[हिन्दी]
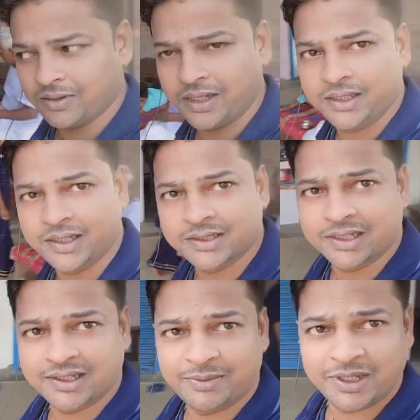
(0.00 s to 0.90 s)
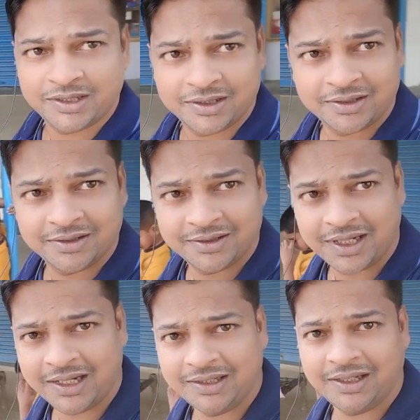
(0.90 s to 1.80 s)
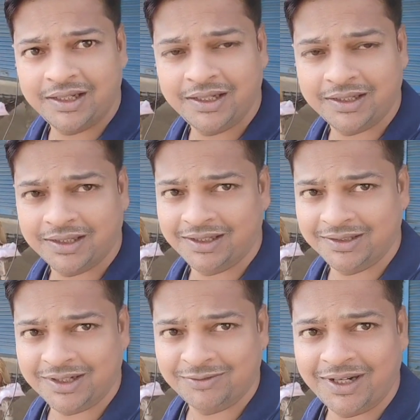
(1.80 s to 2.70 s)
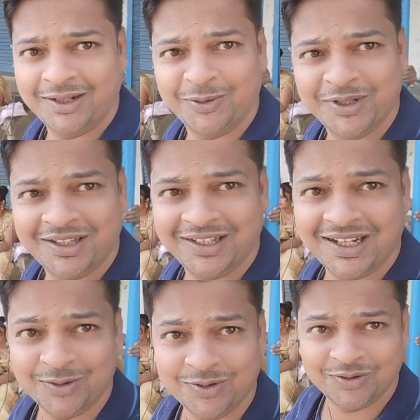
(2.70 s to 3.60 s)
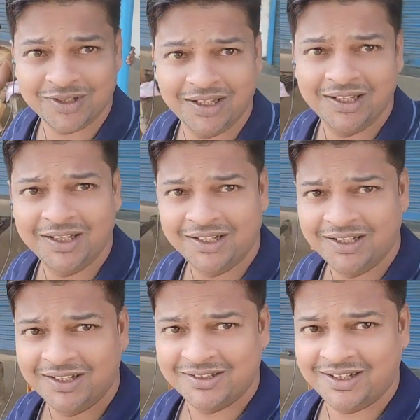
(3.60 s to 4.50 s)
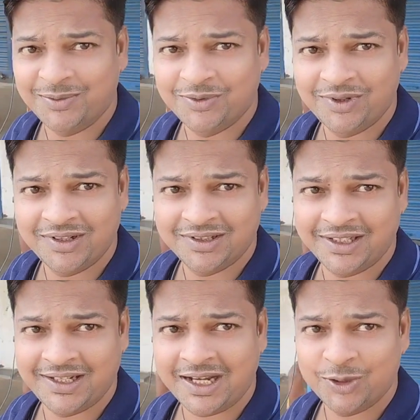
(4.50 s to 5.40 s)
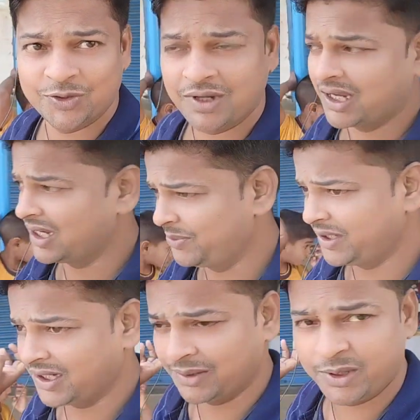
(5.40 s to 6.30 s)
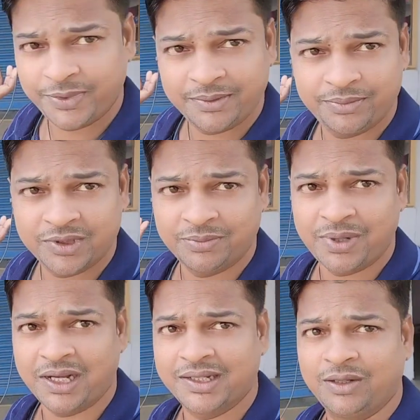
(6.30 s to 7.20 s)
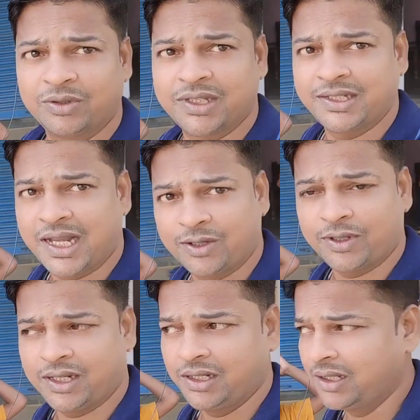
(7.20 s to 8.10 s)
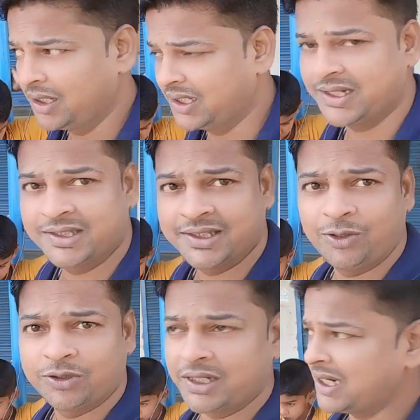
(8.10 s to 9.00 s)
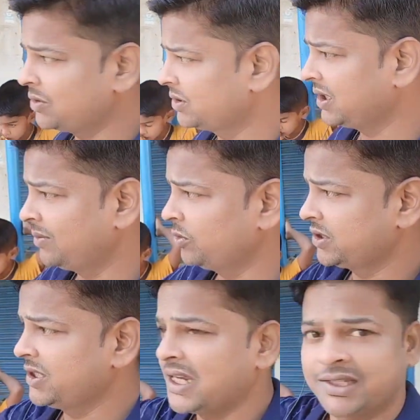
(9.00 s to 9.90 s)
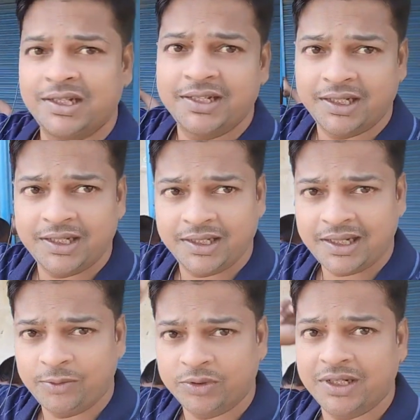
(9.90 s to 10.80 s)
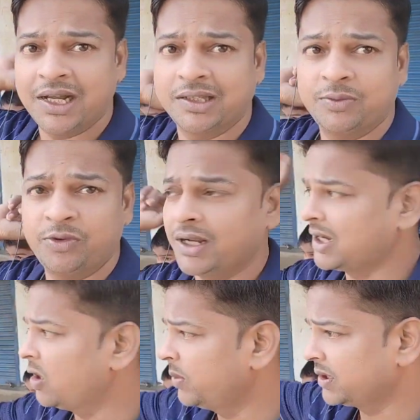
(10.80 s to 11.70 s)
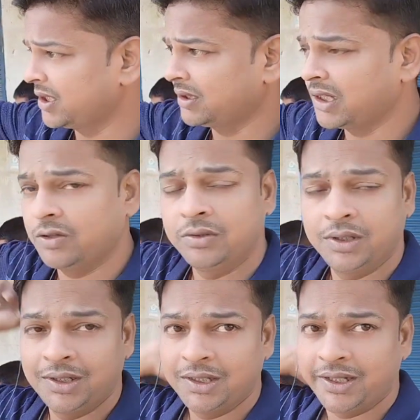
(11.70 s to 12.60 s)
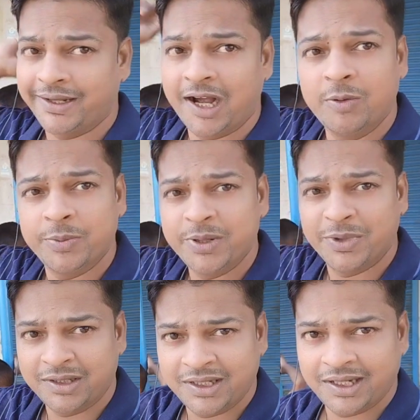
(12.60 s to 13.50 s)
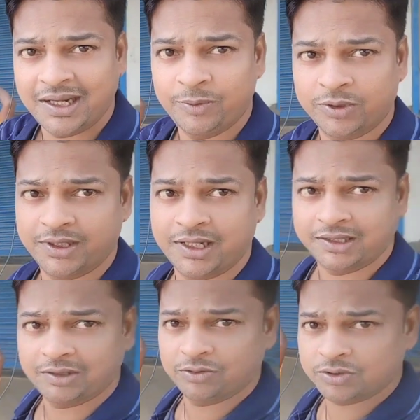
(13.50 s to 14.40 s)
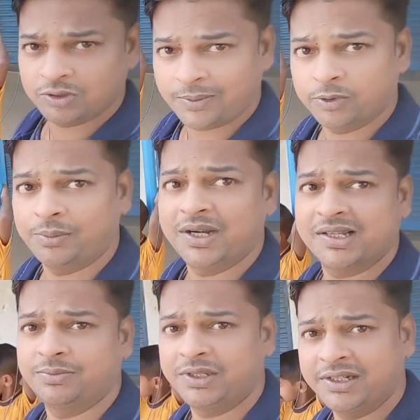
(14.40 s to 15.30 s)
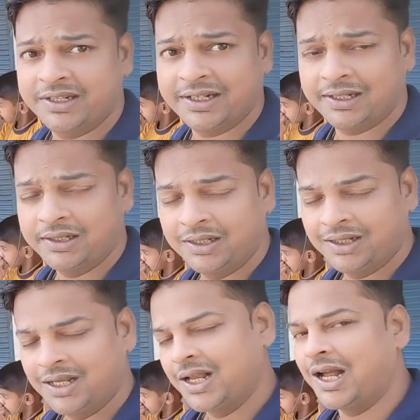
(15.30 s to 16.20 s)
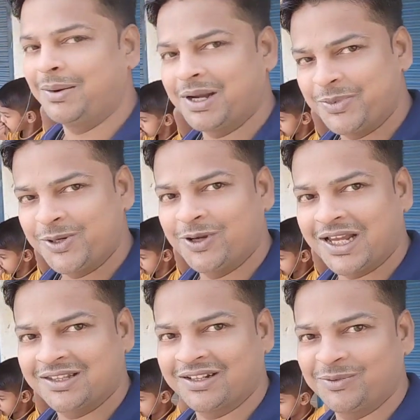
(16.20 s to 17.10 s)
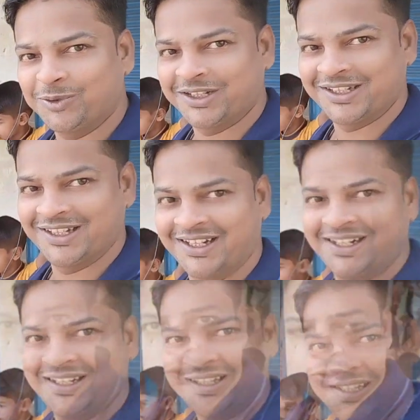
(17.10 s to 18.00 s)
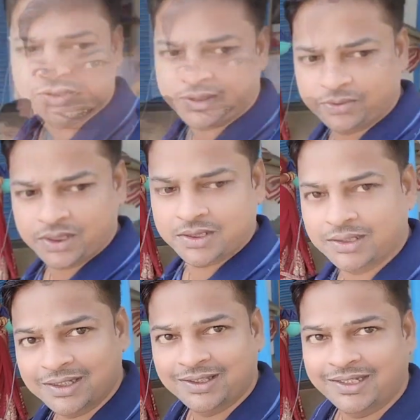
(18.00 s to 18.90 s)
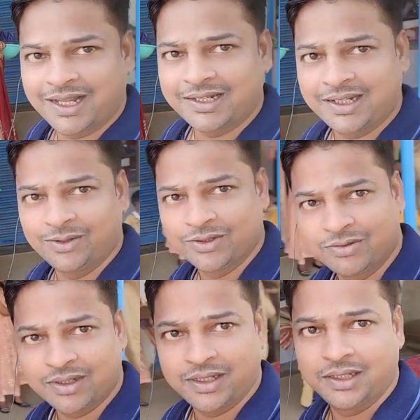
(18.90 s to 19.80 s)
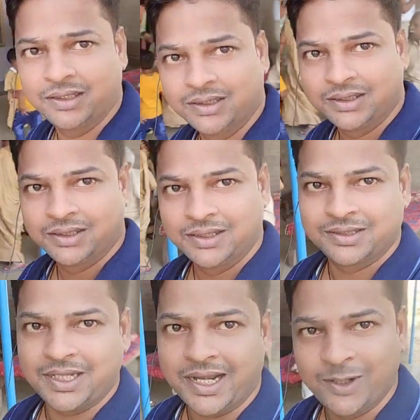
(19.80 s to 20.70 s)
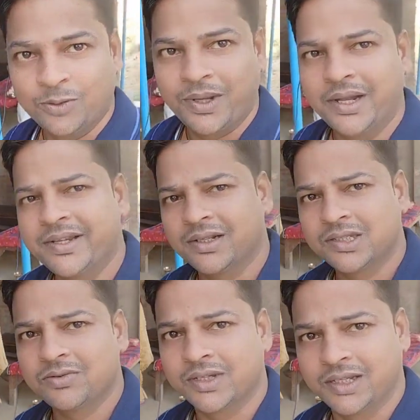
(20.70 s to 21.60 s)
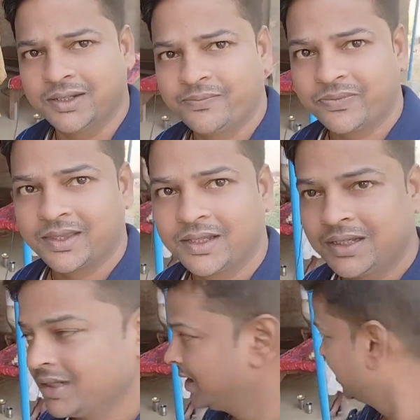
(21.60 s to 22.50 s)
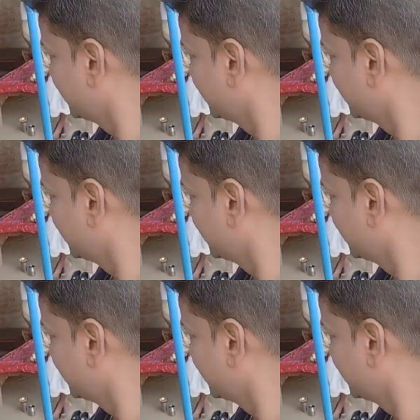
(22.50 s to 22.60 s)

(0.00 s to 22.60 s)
हो रहे हैं देख सकते हैं हमारी साली हैं एक सरुआइन वो भी तैयार हो चुकी हैं सब कोई तैयार हो चुका है अभी घर में भी सब बाकी लोग तैयार हो रहे हैं और जैसे ही लोग तैयार होते हैं हम लोग इसी रास्ते निकलेंगे आप लोग दिखाते हैं पूरा गाँव में चलता हूँ गाँव में भी मंदिर है आप लोग दिखाता हूँ दोस्तों आप लोग हमारे साथ बने रहिएगा और हमारा वीडियो लास्ट तक आप लोग देखिएगा अब देख सकते हैं तैयारियाँ हो चुकी हैं सारे लोग बाहर निकल चुके हैं